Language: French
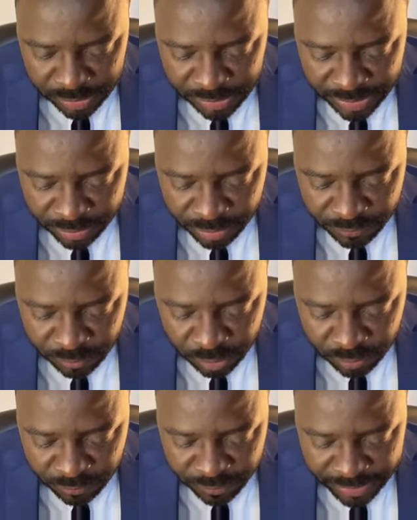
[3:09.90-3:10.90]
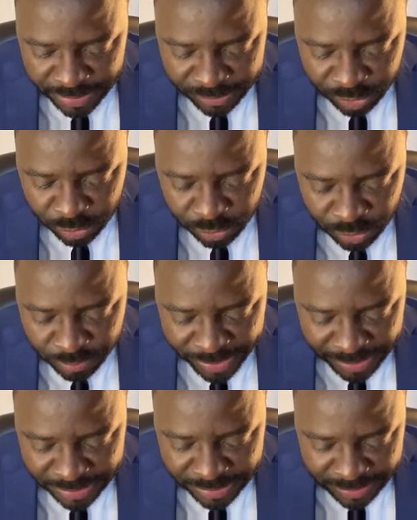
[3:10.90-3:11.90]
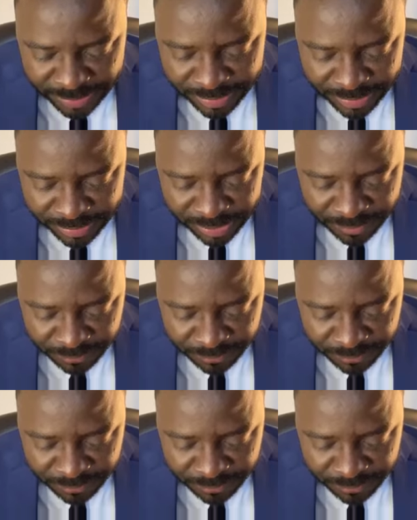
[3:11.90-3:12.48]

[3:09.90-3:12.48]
J'essaye de vous trouver quelque chose de pertinent.